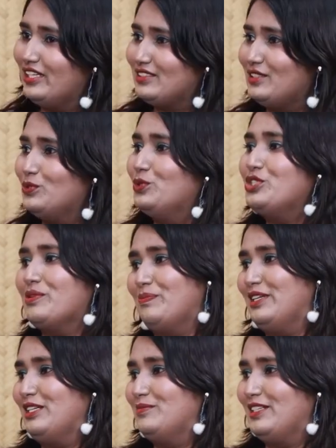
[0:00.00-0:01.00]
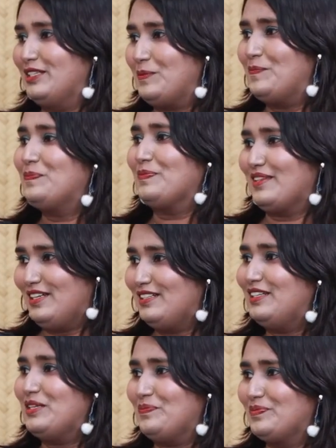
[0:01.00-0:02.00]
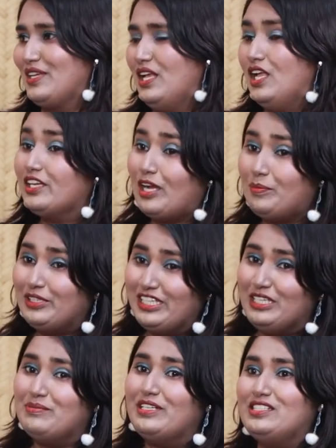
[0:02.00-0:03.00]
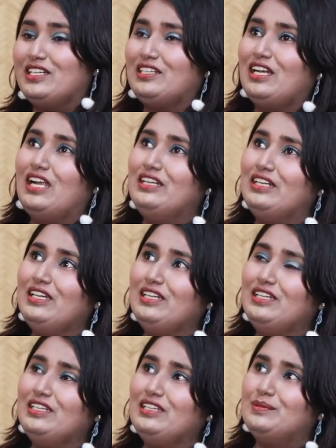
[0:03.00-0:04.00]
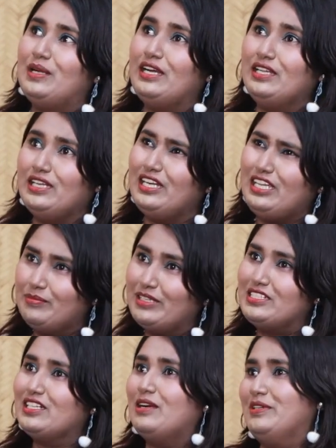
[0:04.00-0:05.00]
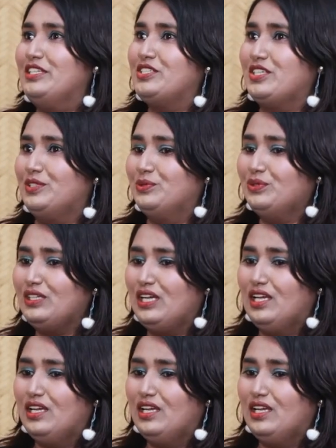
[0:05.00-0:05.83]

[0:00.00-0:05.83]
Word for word: నేను అసలు నో చెప్పను అనమాట hmm. అట్లా కాకపోతే ఈ మధ్య ఎట్లా అంటే అంటే నేను ఈ మధ్య గమనించాను